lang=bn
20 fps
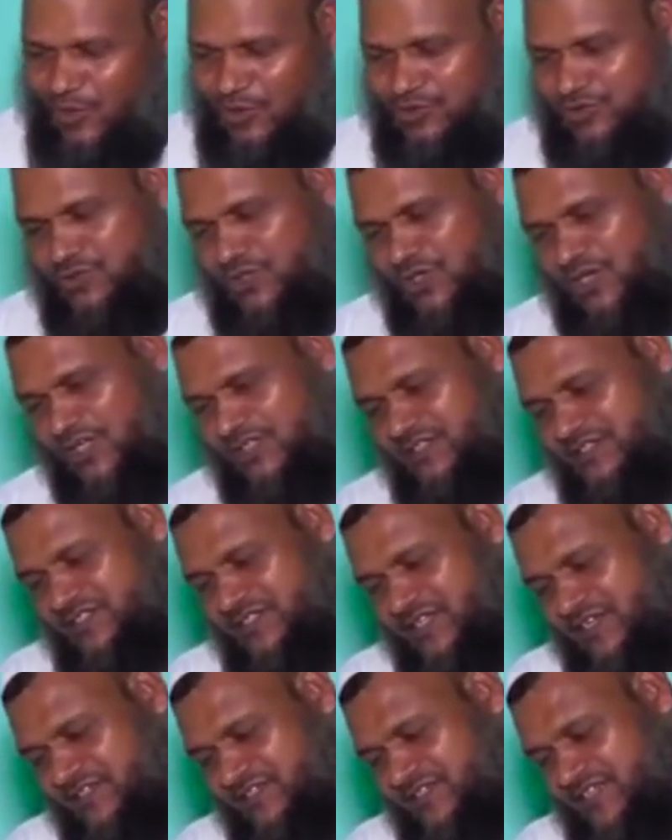অত্র
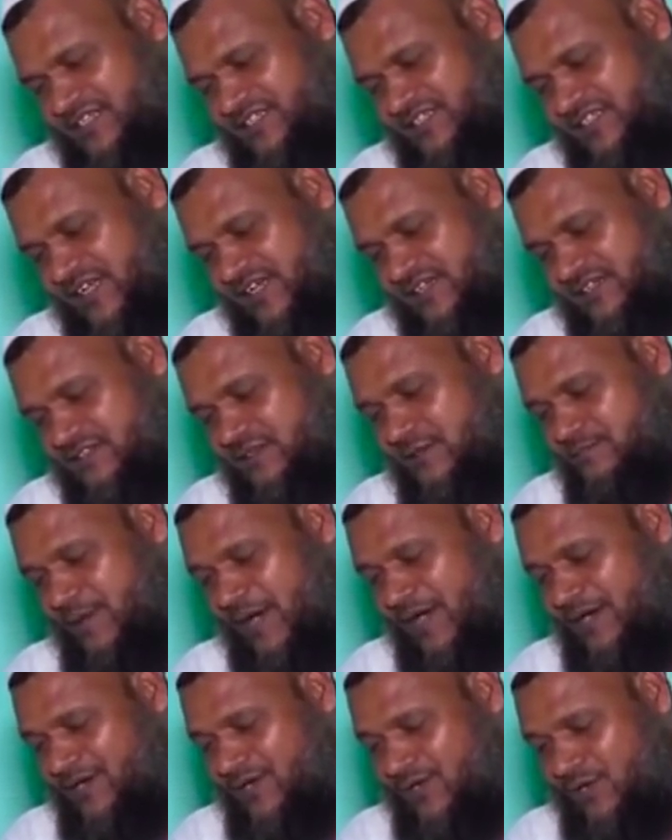হাদিসের শেষে একটা
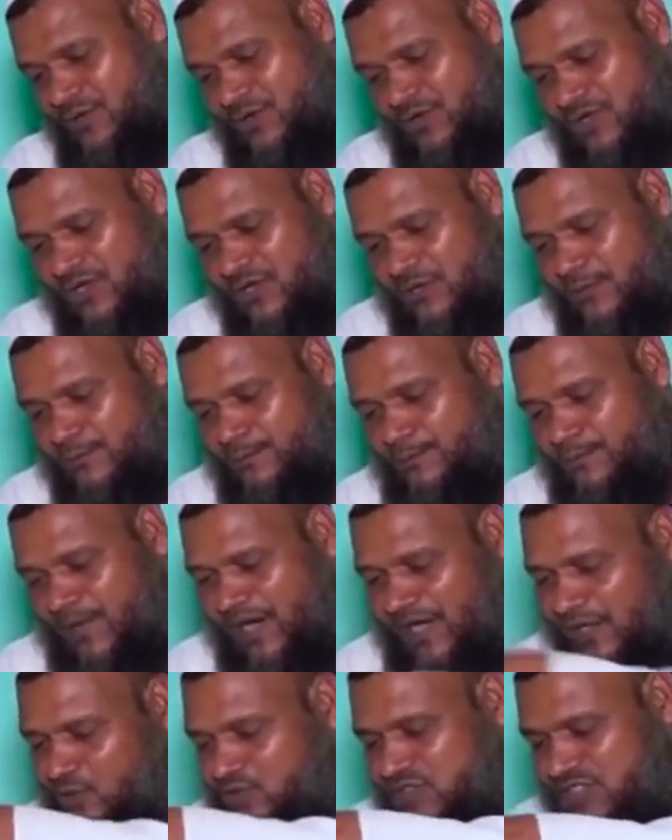বাক্য
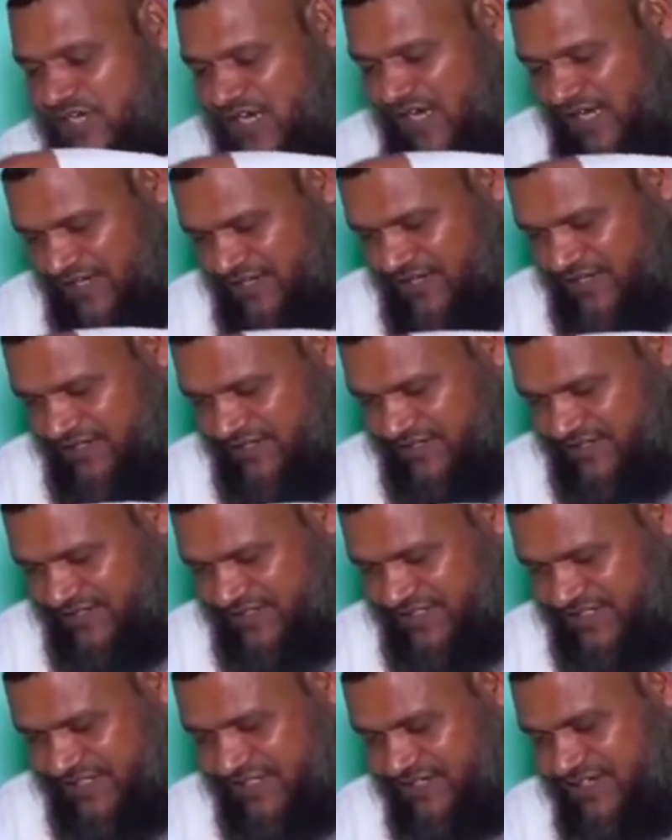মানুষে লাগিয়ে
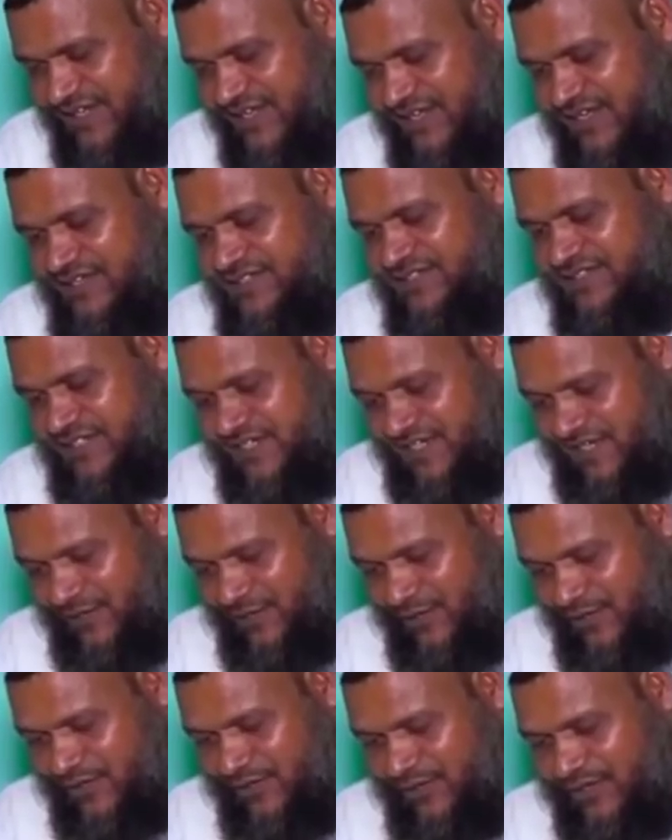দিয়েছে সেটা
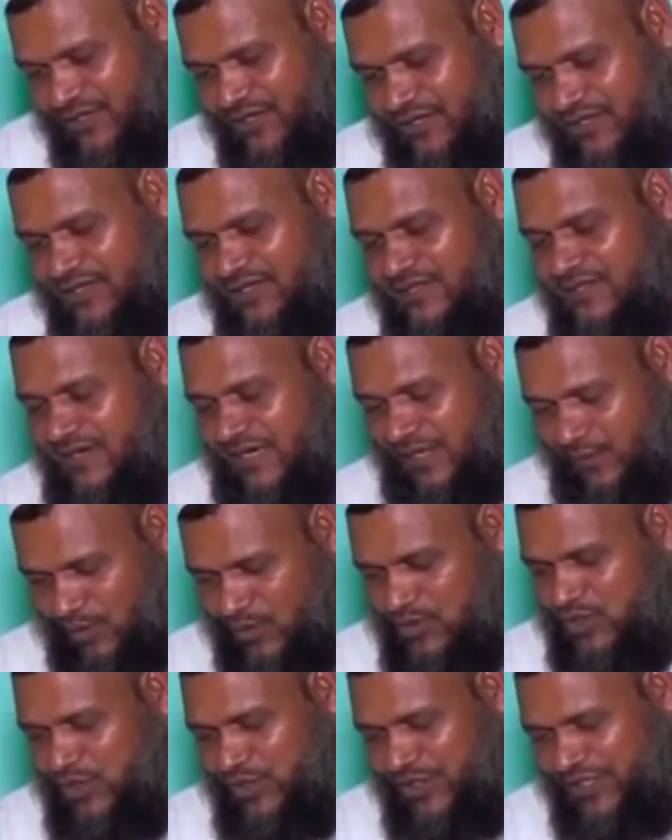হলো
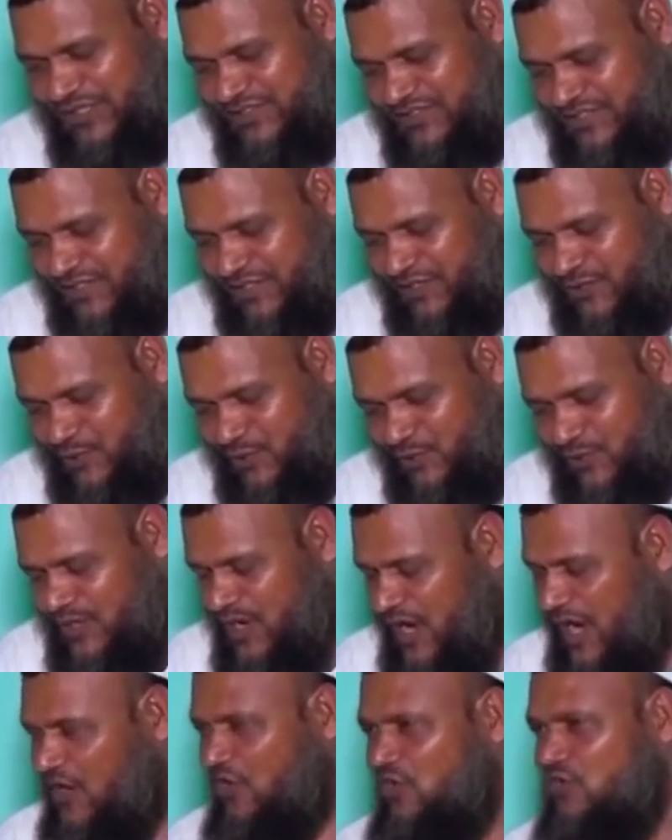লেবজুরিন তিনি কোনো
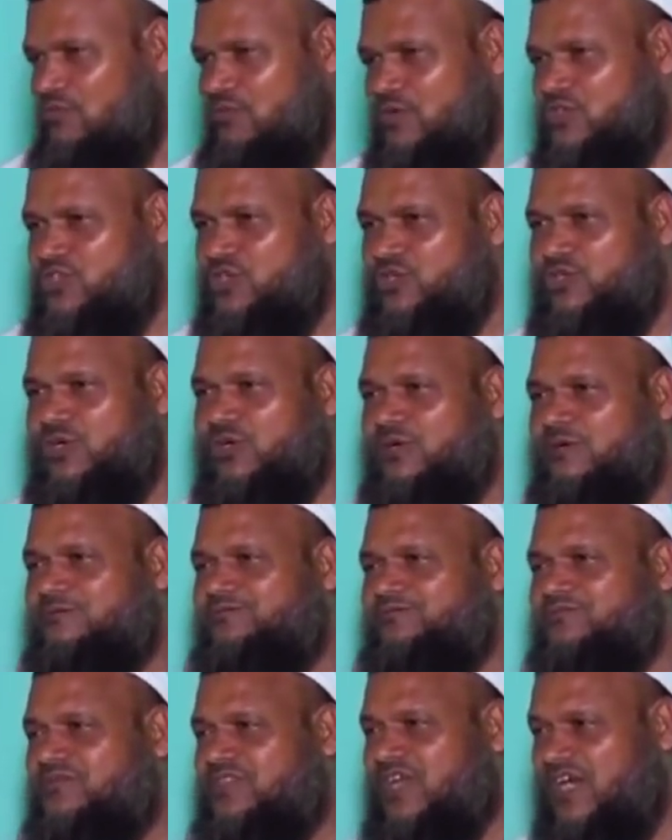কারণবশত
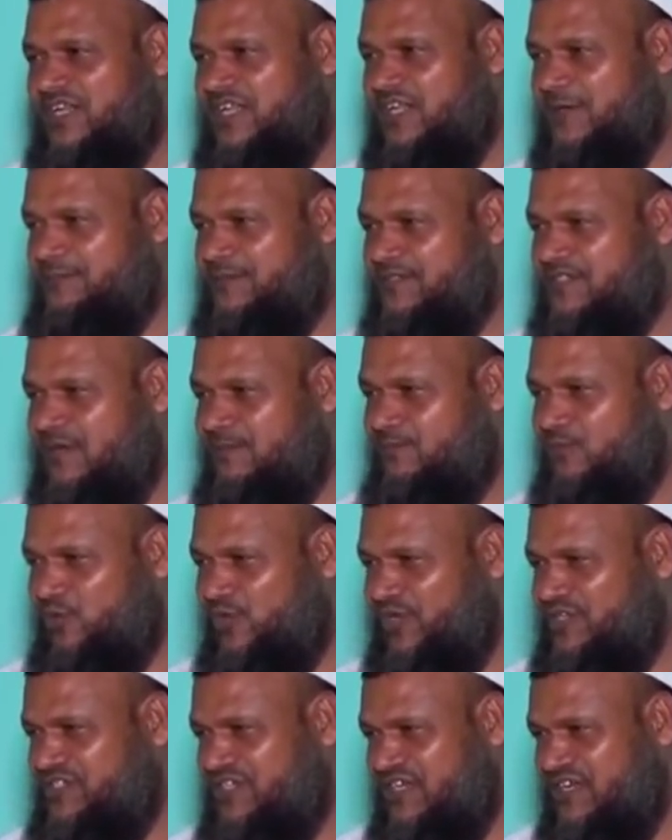দাঁড়িয়ে পেশাব
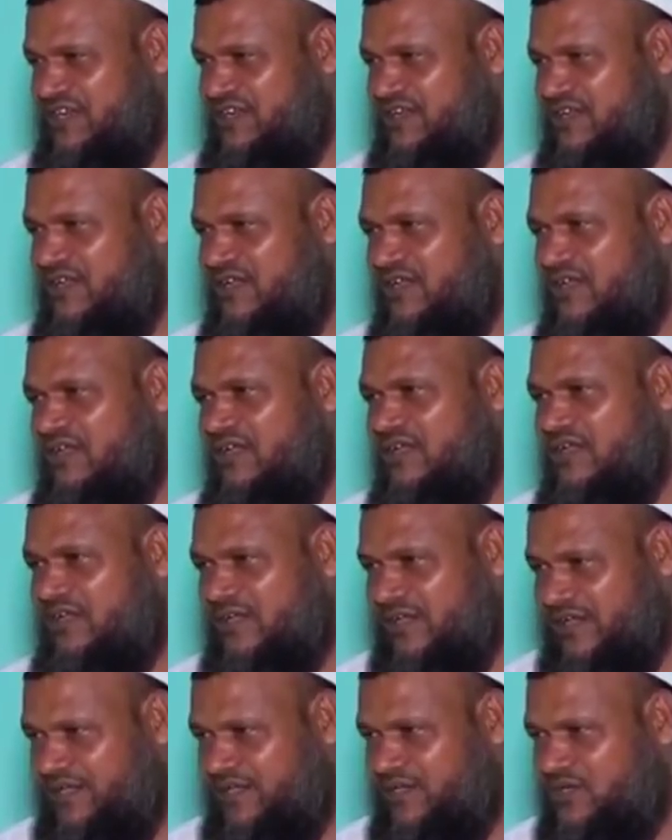করেছিলেন
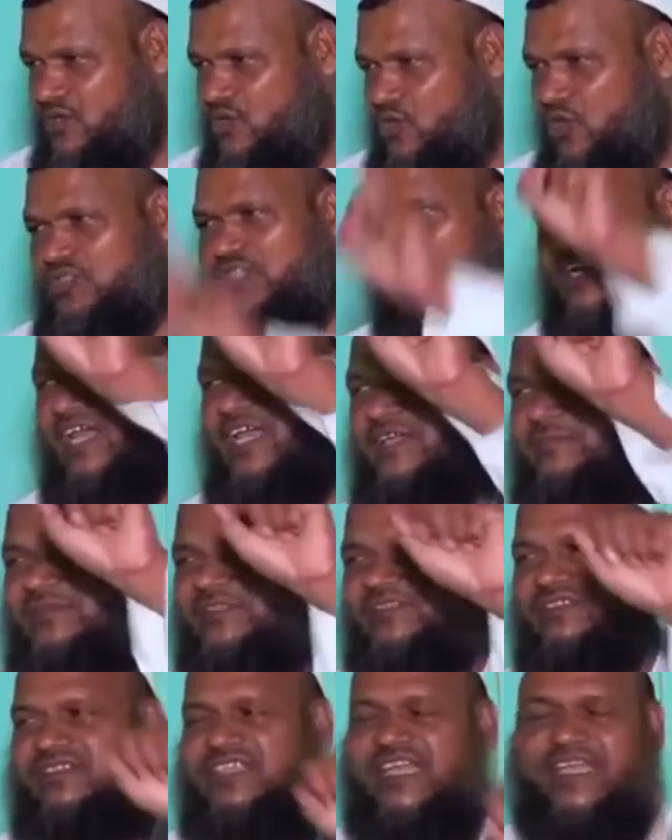এই কথাটাই
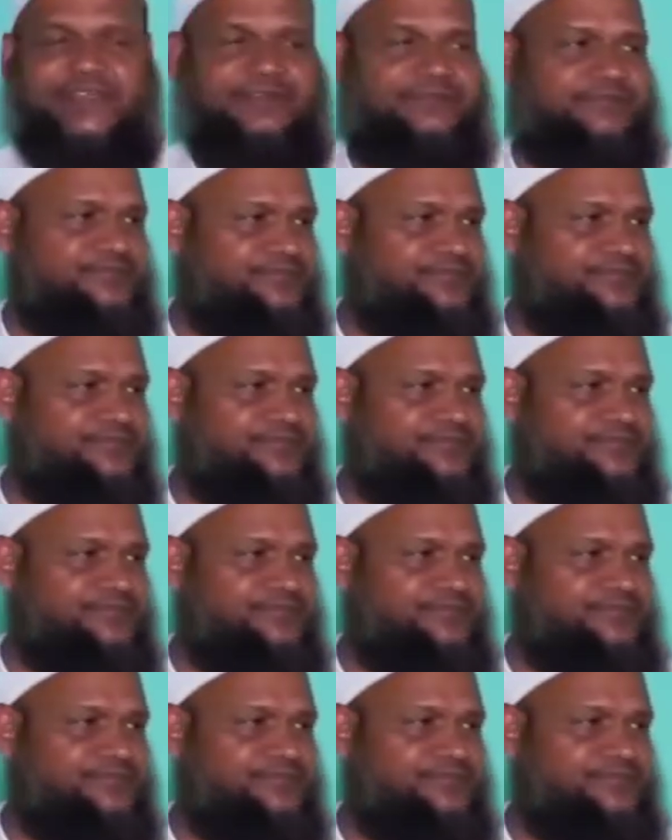মিথ্যে